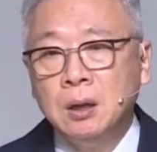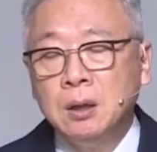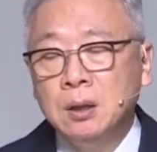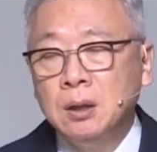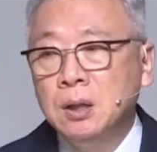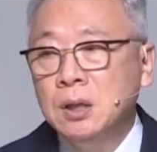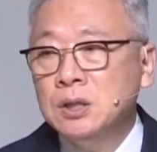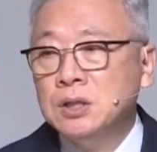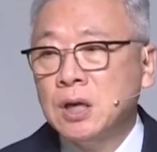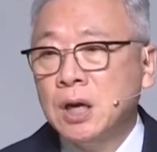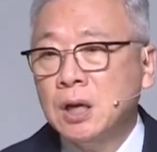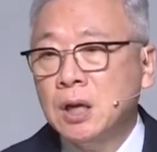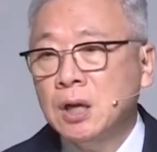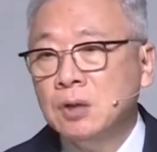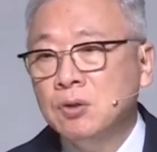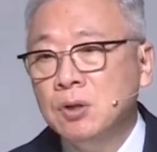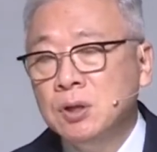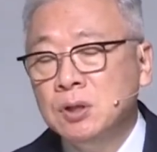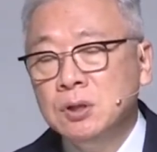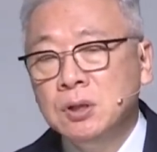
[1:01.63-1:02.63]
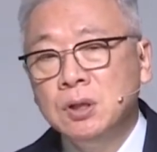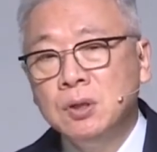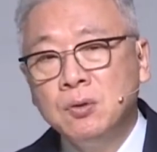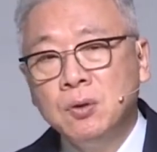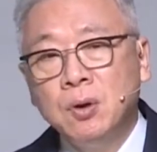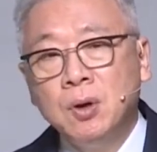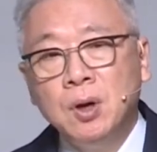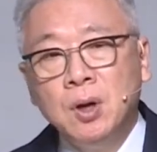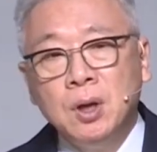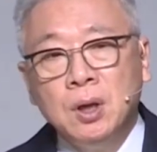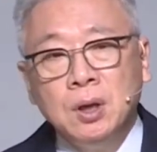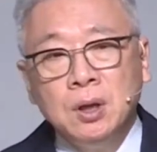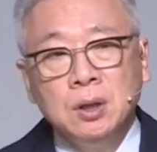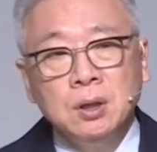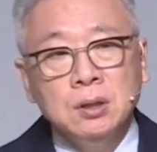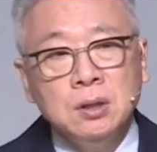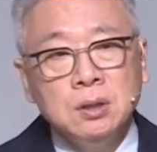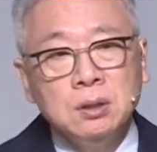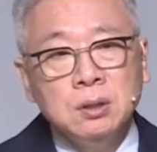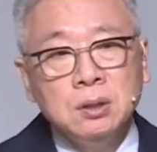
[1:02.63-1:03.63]
그러니 잘해야 되는 일이고
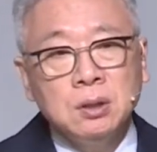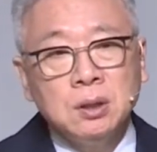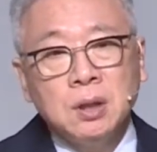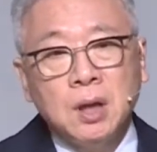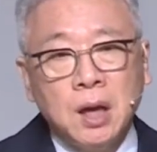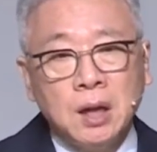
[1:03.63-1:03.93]
이건